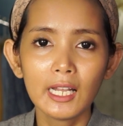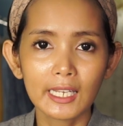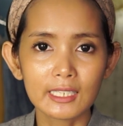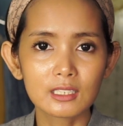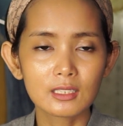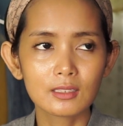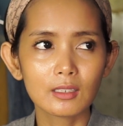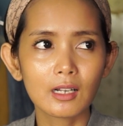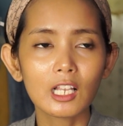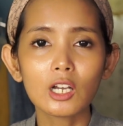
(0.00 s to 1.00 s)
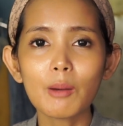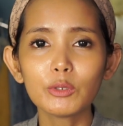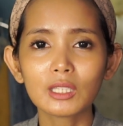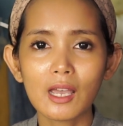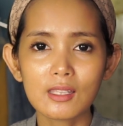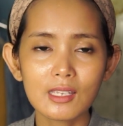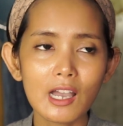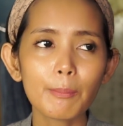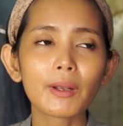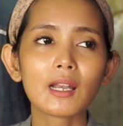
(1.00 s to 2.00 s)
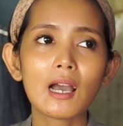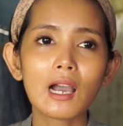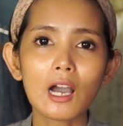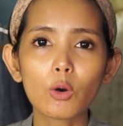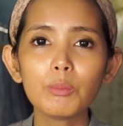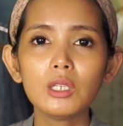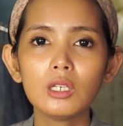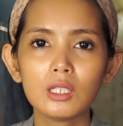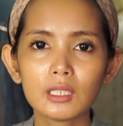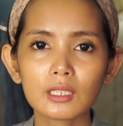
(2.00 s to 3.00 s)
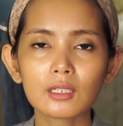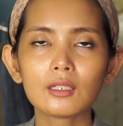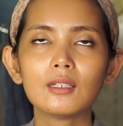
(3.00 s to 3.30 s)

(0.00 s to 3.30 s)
Nah, kalau kamu tanya pernahkah aku minder